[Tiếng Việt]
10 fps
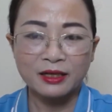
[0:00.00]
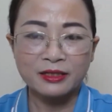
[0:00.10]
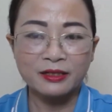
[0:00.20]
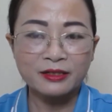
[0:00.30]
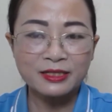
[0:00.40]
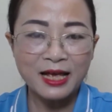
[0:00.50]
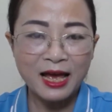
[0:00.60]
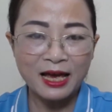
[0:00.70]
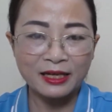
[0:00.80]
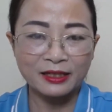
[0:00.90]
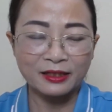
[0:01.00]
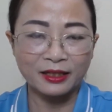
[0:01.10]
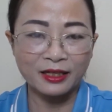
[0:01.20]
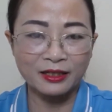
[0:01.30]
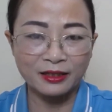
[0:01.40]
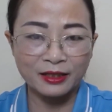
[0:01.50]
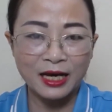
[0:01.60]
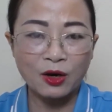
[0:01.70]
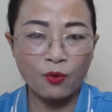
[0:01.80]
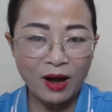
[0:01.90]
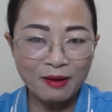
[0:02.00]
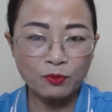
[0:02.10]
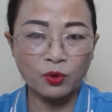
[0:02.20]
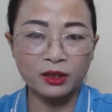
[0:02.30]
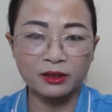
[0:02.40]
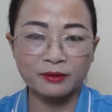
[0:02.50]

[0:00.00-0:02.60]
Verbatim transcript: Nhớ ra thì đã quá muộn.